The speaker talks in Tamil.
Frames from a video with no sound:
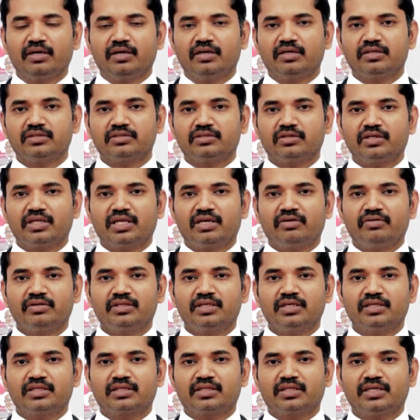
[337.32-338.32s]
ஸோ இதில் வந்து
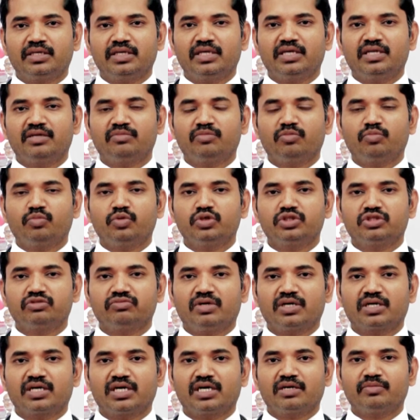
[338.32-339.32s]
திடீர்னு மூச்சு
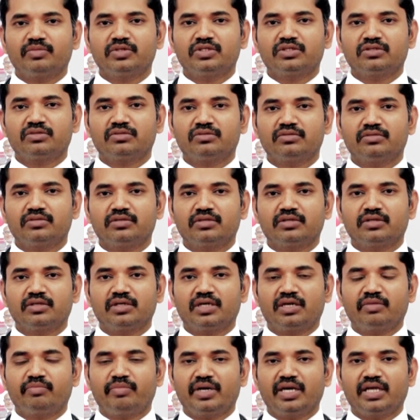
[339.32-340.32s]
வாங்க ஆரம்பிச்சிரும்
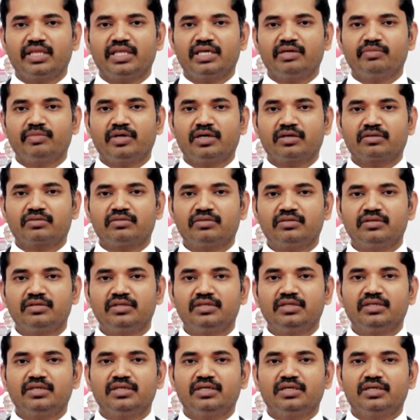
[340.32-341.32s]
இரும்பல் அதிகமாக இருக்கும்
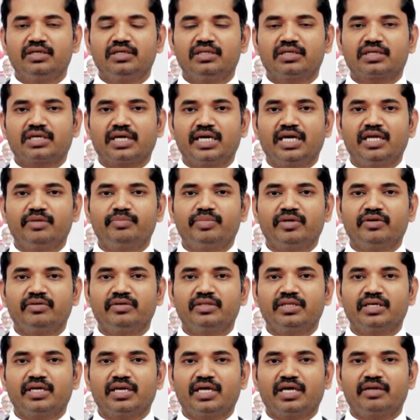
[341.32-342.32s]
இது கண்டிப்பாக வந்து
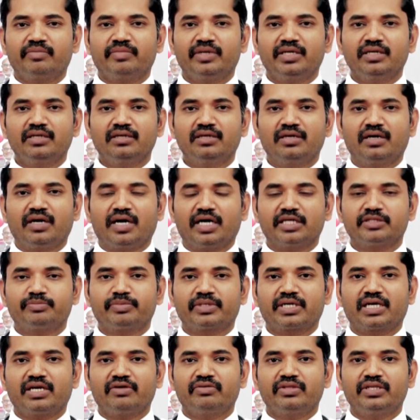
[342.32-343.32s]
எல்லாருமே
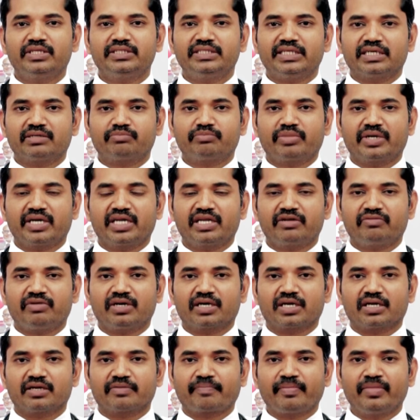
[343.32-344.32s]
ஹாஸ்பிட்டலில் வந்து செக் பண்ணிடுவாங்க
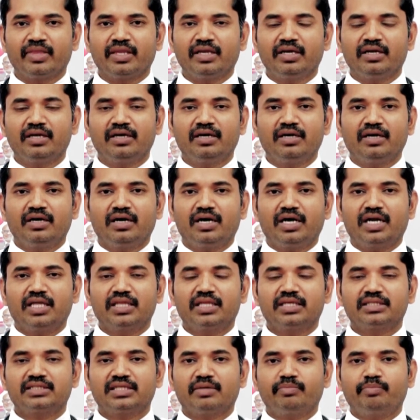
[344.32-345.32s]
ஆனால் இந்த
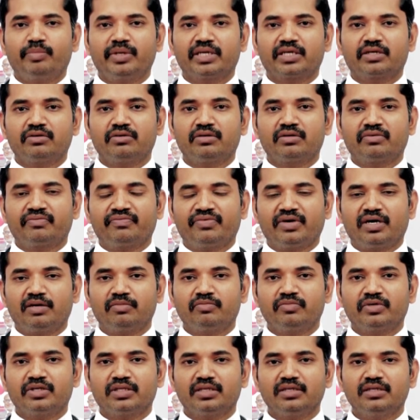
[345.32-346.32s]
சப் அக்யூட் ஃபார்ம்
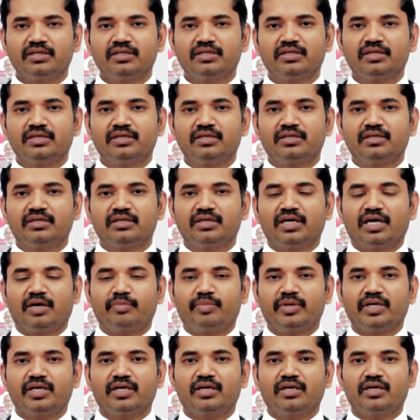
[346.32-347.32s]
வந்து
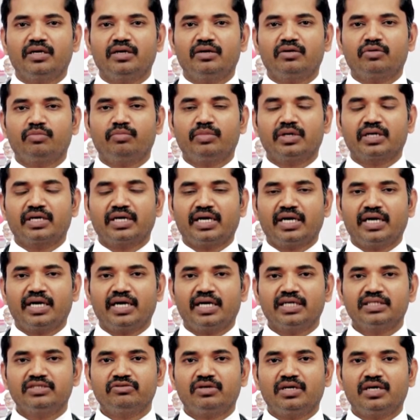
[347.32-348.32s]
அப்படியே ரொம்ப
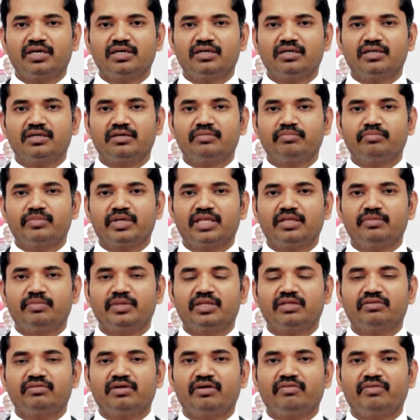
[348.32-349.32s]
கிராஜுவலாக மெது
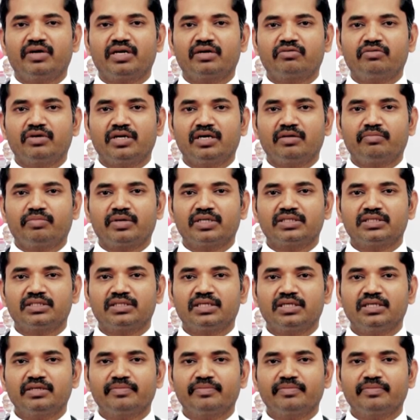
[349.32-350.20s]
மெதுவாக வரக்கூடிய பிரச்சனை